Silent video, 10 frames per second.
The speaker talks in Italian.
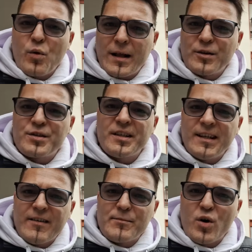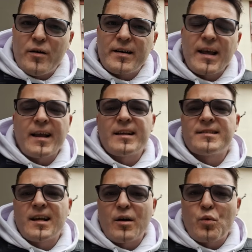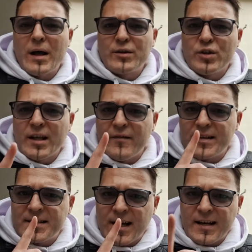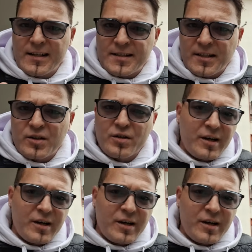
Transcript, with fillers: quando si deve muovere e che sa quando deve stare zitto.